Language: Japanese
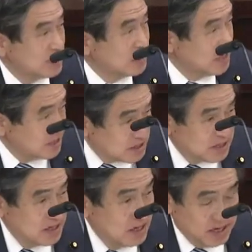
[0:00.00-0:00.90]
兼重で
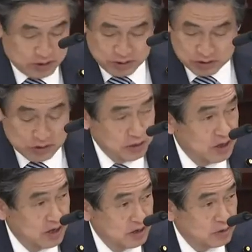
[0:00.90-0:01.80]
す。今日あの、
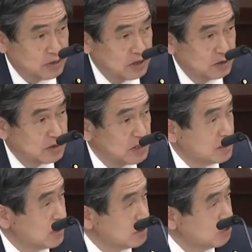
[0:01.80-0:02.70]
えー、ご三人の先
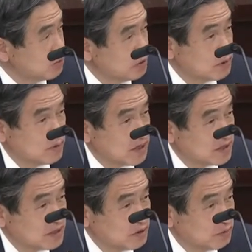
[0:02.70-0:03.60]
生が本当に素晴ら
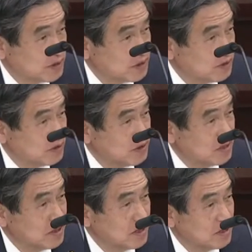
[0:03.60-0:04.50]
しいコメント、
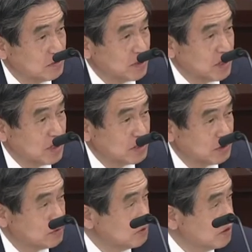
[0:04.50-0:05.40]
えー、またあ
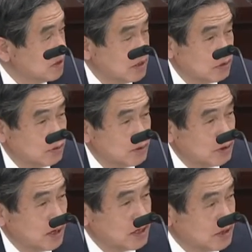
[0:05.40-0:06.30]
の答弁
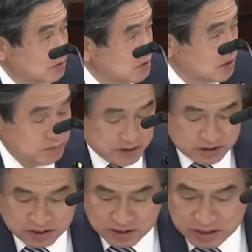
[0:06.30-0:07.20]
とありがとうございま
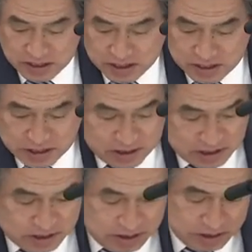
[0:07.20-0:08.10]
す。
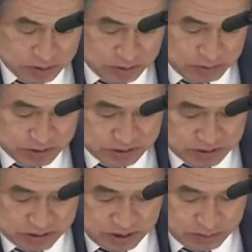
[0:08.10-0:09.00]
えー、あのま
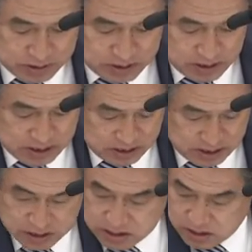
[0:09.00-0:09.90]
ず岩瀬、
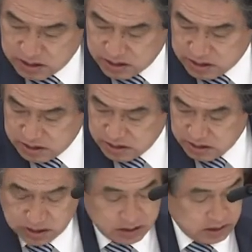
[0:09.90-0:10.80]

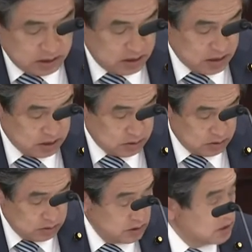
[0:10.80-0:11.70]
えー、委員にあ
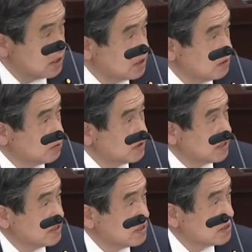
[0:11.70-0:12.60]
の2点質問し
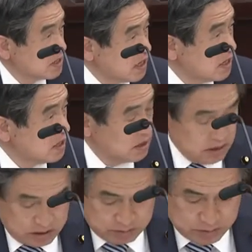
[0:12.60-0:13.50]
たいんですが。
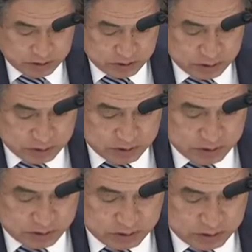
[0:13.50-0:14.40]
まず一つあ
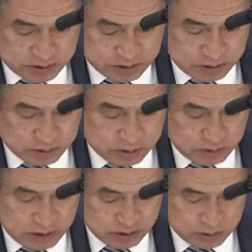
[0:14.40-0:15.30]
の、先ほ
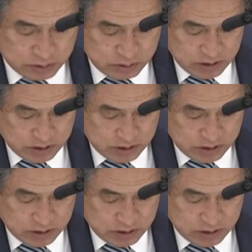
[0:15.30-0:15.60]
どあの、